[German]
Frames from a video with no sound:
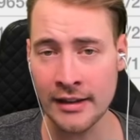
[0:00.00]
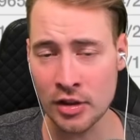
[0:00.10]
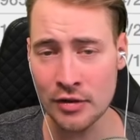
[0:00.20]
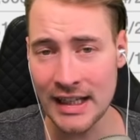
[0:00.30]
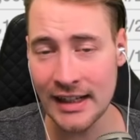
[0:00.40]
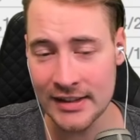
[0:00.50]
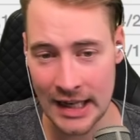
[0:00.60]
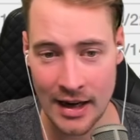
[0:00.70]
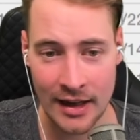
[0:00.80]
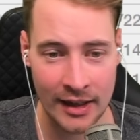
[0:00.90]
Es ist schon wieder
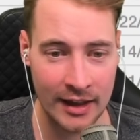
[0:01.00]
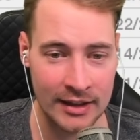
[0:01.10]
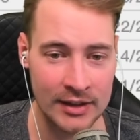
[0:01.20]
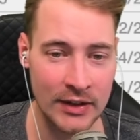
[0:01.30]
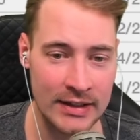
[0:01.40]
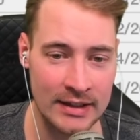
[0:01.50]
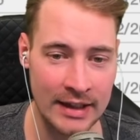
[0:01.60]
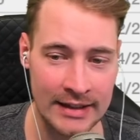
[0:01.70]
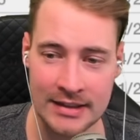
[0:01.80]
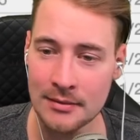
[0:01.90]
sehr lange her, dass wir das
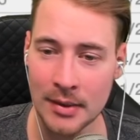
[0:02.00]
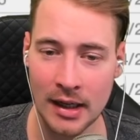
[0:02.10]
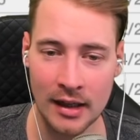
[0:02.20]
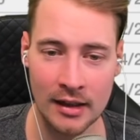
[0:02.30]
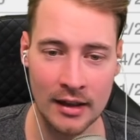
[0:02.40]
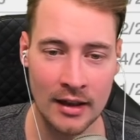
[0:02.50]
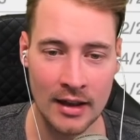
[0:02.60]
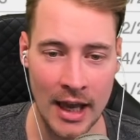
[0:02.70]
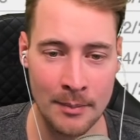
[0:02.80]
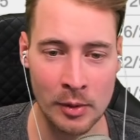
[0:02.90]
letzte Mal
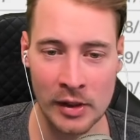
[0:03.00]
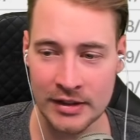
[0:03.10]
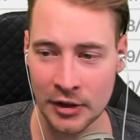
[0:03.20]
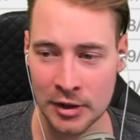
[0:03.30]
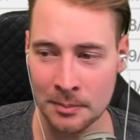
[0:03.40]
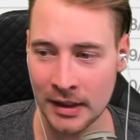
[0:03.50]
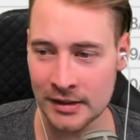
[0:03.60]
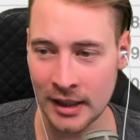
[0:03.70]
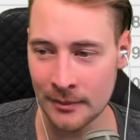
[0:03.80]
Happy Wheels ausgepackt